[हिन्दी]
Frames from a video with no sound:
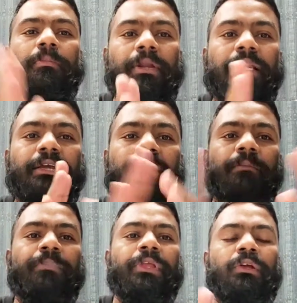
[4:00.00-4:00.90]
कपड़ा
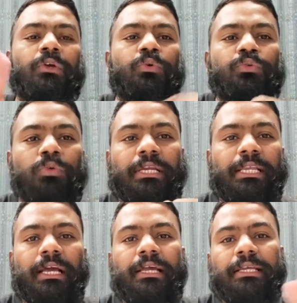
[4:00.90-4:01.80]
लेकर उसको
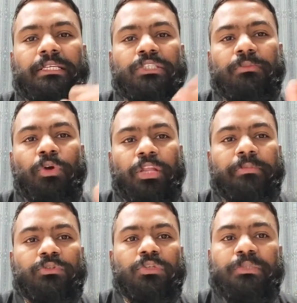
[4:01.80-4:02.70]
गीला करके इसकी बॉडी
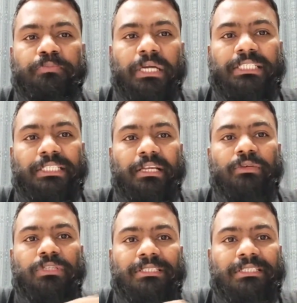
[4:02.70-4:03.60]
पे उसको स्पंच
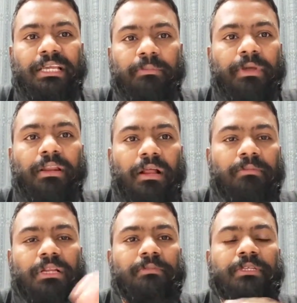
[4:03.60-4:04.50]
करें उसकी स्किन पे
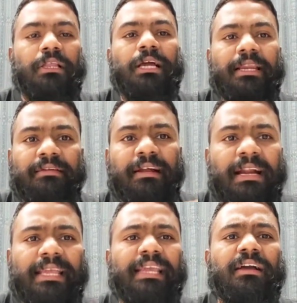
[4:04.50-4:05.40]
आराम आराम से लगाएं
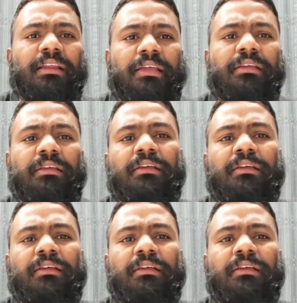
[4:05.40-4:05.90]
रगड़िएगा नहीं